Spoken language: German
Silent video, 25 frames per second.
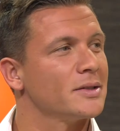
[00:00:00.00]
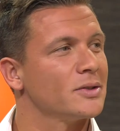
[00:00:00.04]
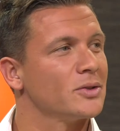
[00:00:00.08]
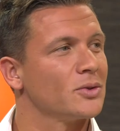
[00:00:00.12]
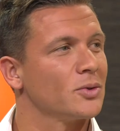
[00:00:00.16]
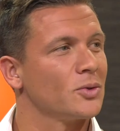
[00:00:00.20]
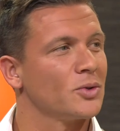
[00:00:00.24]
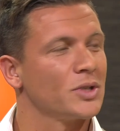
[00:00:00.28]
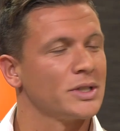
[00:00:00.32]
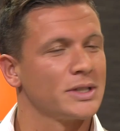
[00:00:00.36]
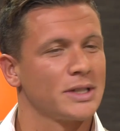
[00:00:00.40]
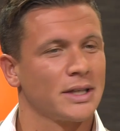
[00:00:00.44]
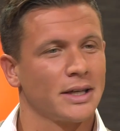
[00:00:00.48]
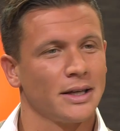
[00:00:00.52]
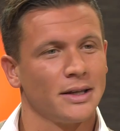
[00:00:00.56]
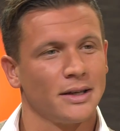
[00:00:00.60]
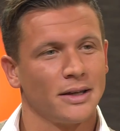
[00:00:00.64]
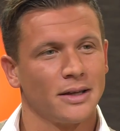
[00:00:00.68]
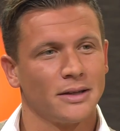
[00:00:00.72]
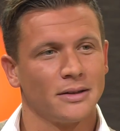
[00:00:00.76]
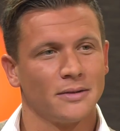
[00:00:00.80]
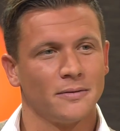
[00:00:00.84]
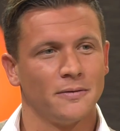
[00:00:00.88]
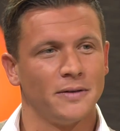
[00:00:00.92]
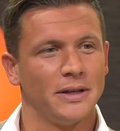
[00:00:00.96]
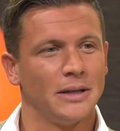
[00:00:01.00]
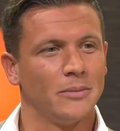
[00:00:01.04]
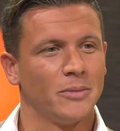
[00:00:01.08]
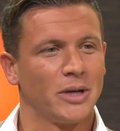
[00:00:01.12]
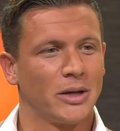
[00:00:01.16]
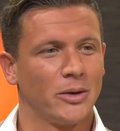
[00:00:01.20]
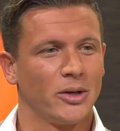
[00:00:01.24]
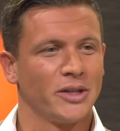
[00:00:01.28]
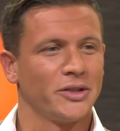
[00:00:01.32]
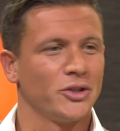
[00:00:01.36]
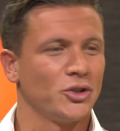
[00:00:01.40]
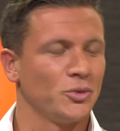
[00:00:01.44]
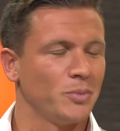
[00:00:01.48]
so, dass Cricket viel mehr
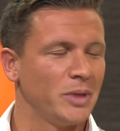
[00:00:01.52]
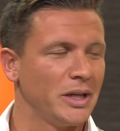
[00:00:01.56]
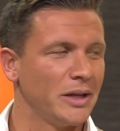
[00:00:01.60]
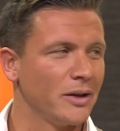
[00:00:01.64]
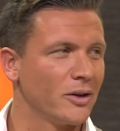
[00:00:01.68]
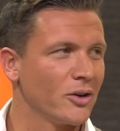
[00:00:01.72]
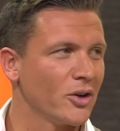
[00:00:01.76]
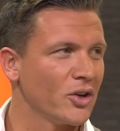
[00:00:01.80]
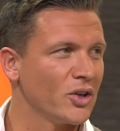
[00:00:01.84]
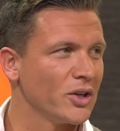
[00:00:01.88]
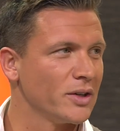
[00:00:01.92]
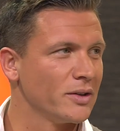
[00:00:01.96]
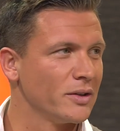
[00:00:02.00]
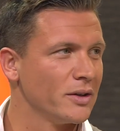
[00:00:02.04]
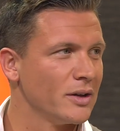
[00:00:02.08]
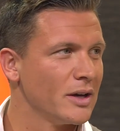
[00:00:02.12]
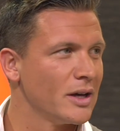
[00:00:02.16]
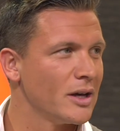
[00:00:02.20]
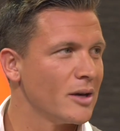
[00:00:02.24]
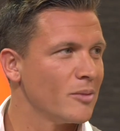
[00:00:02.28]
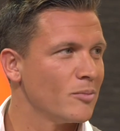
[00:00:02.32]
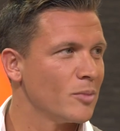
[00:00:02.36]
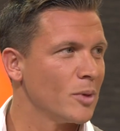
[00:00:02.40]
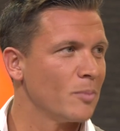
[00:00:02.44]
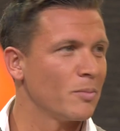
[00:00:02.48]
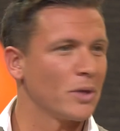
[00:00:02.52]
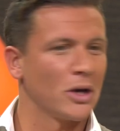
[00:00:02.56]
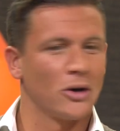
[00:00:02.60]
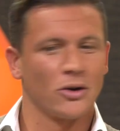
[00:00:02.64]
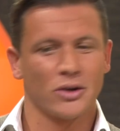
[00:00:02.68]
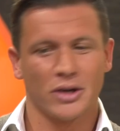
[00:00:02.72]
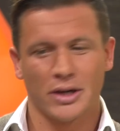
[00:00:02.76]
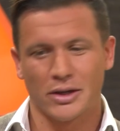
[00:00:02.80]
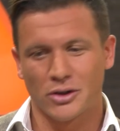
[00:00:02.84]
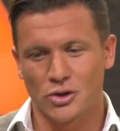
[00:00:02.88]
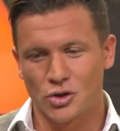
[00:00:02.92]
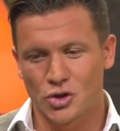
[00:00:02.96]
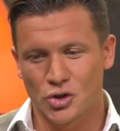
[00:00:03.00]
Leute spielen können. Man braucht
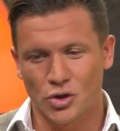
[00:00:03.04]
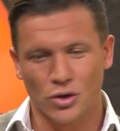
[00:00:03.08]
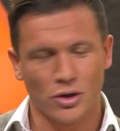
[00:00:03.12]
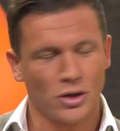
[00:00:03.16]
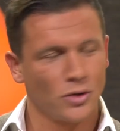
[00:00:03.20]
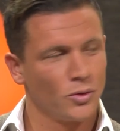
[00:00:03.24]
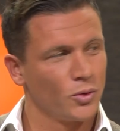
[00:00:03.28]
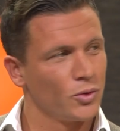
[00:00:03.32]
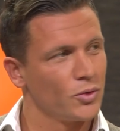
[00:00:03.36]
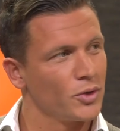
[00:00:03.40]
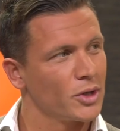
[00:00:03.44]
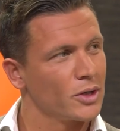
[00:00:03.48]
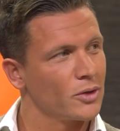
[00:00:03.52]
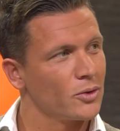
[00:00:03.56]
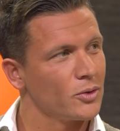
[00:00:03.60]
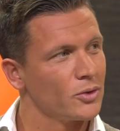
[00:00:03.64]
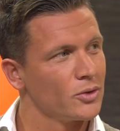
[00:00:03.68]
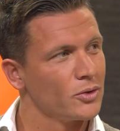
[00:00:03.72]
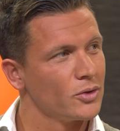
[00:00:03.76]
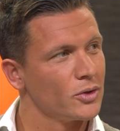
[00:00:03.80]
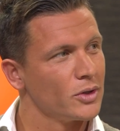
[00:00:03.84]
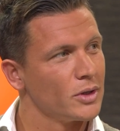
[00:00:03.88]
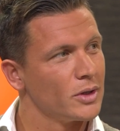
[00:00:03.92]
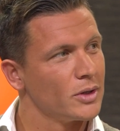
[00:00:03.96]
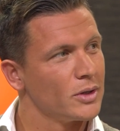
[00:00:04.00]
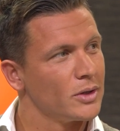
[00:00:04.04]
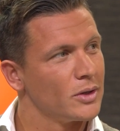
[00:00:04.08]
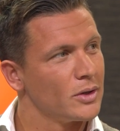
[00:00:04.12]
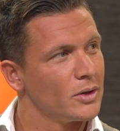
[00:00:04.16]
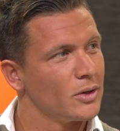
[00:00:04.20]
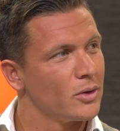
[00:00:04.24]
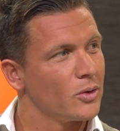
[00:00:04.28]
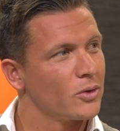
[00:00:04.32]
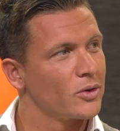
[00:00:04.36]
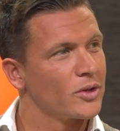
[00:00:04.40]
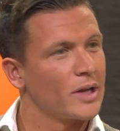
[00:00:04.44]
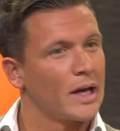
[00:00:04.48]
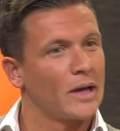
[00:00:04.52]
keinen schönen Untergrund.
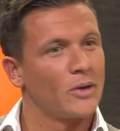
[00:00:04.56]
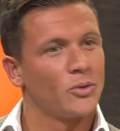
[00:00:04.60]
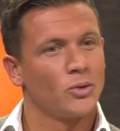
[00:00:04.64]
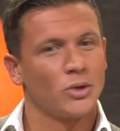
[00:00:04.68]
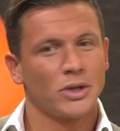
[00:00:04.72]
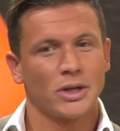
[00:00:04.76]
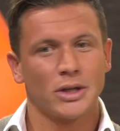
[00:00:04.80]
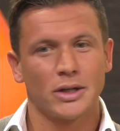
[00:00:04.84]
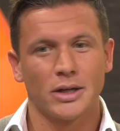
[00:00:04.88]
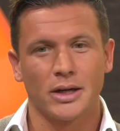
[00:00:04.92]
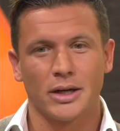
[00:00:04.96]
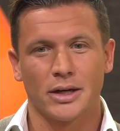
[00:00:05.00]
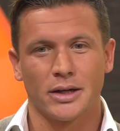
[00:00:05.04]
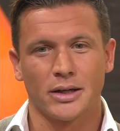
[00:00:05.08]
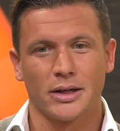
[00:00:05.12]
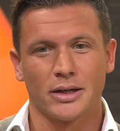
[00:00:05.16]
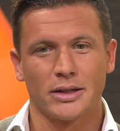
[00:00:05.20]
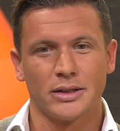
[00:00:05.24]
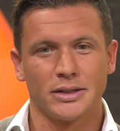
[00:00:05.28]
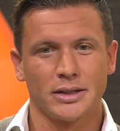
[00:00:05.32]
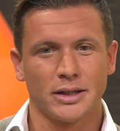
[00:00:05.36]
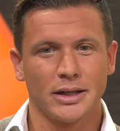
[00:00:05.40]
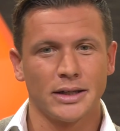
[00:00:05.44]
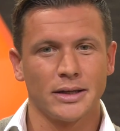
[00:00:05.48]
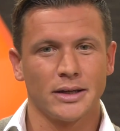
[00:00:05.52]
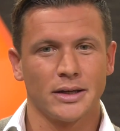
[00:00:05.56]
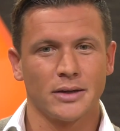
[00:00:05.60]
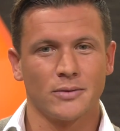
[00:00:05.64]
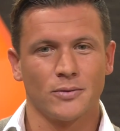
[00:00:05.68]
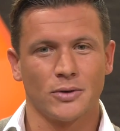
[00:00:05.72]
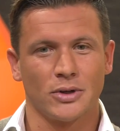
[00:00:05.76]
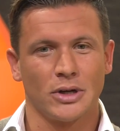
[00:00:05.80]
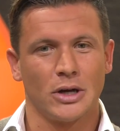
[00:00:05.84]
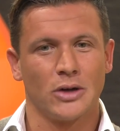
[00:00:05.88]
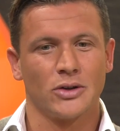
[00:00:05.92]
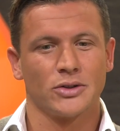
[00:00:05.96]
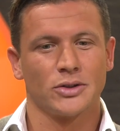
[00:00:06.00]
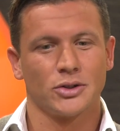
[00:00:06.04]
Und dadurch äh, ist Cricket
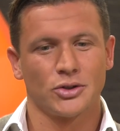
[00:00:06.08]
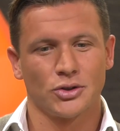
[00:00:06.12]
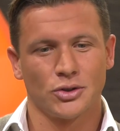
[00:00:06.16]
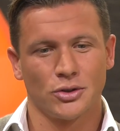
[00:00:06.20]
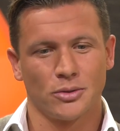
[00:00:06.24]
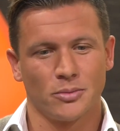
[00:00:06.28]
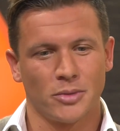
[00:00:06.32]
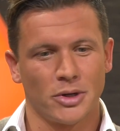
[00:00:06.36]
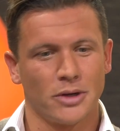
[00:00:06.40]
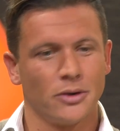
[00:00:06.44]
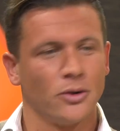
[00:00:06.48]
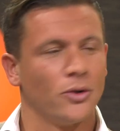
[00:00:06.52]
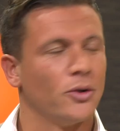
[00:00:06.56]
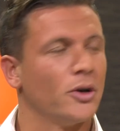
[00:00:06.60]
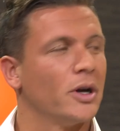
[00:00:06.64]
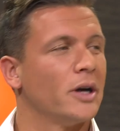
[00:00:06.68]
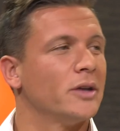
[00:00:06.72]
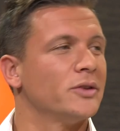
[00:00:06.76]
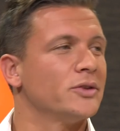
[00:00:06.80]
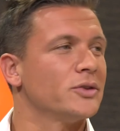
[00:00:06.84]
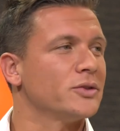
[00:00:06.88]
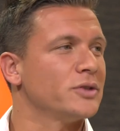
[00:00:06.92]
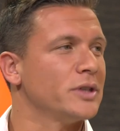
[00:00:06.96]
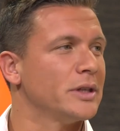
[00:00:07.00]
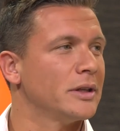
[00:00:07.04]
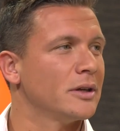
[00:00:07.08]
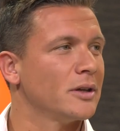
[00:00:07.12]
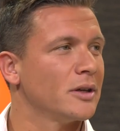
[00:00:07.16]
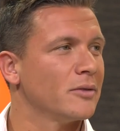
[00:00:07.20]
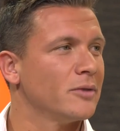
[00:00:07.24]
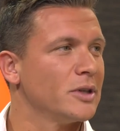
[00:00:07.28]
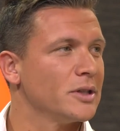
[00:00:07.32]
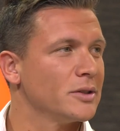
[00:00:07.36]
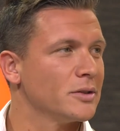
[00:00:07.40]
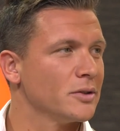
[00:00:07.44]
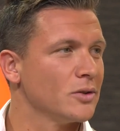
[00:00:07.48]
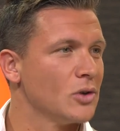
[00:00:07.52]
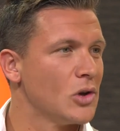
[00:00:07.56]
von Hause schon mal höher anzusiedeln
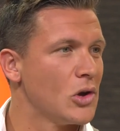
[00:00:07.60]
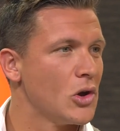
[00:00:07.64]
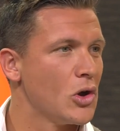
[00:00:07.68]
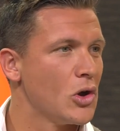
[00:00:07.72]
gewesen.